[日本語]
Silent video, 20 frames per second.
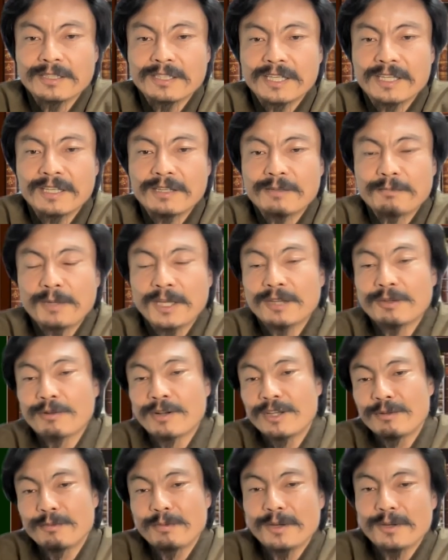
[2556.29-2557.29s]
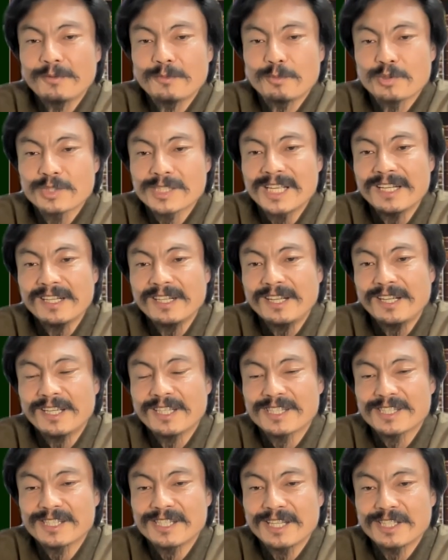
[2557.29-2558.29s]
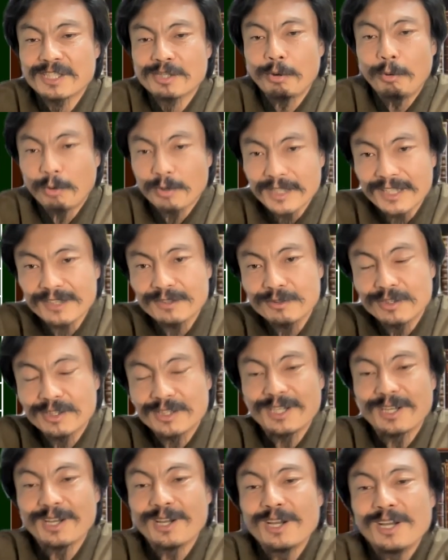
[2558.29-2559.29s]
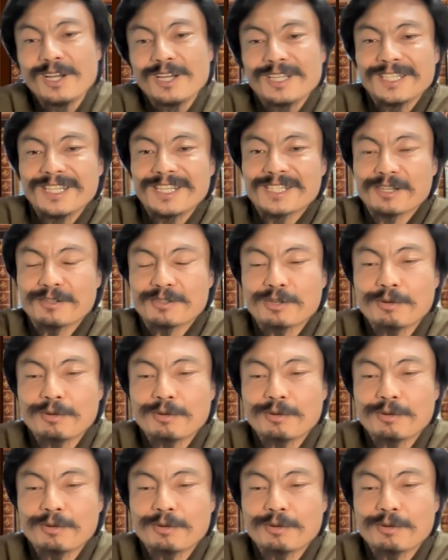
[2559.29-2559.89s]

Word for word: で、ペット化の場合はもう3ヶ月で焼却って入れちゃう。